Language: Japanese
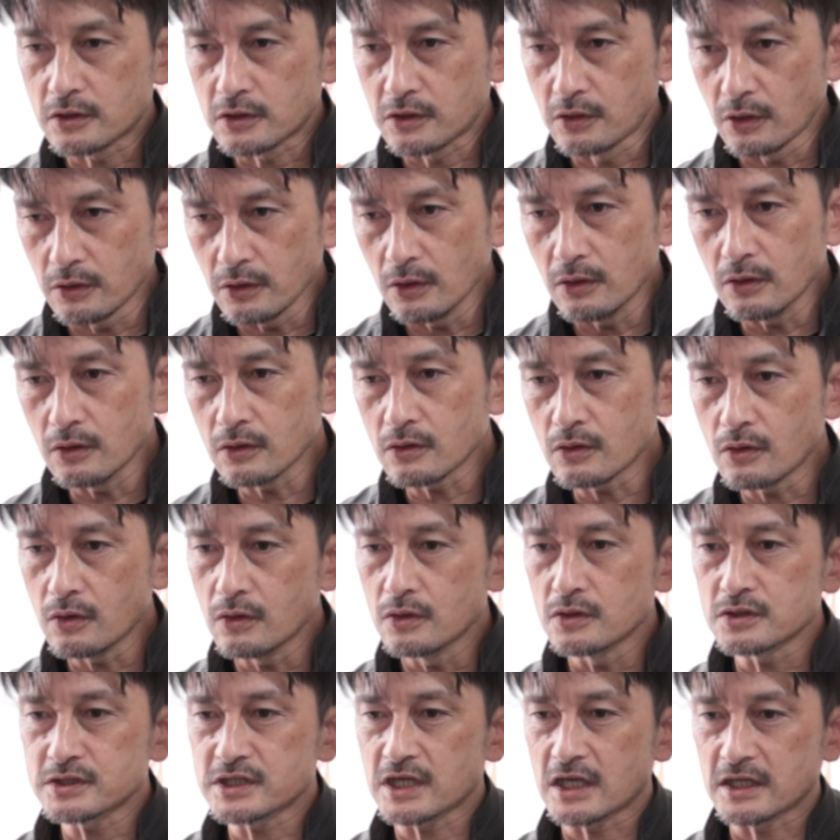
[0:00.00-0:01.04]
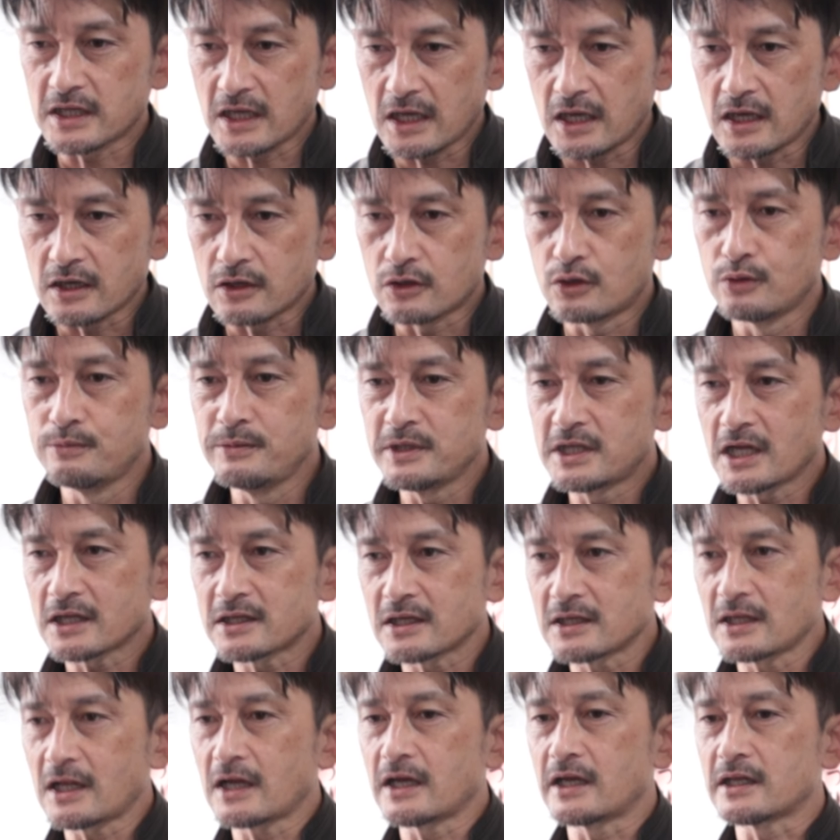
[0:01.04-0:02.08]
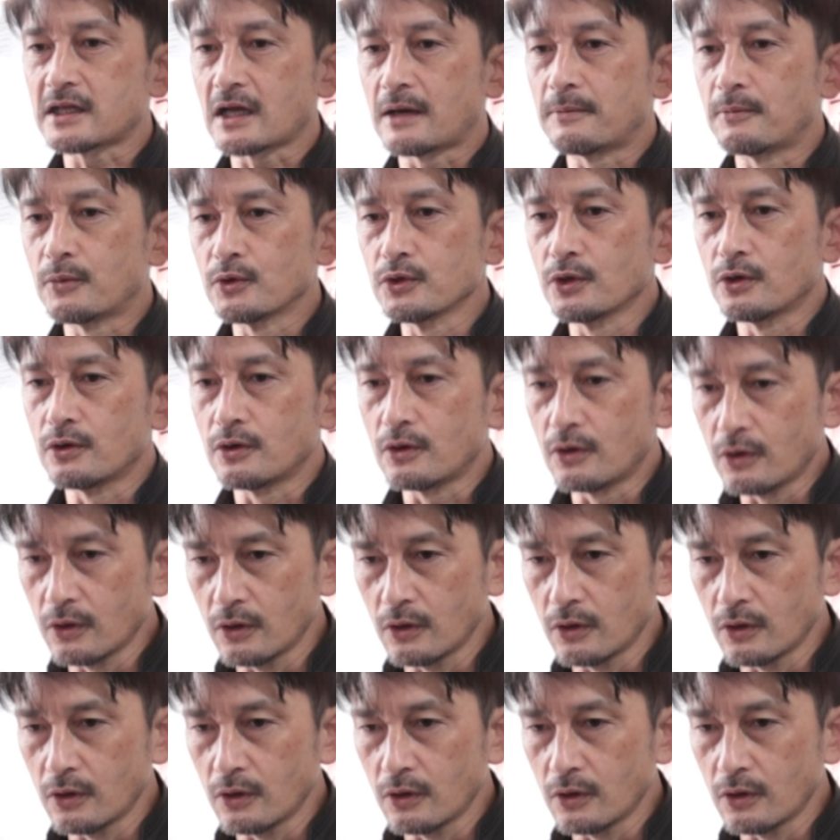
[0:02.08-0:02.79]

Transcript: 許容交差で組み立てられたもの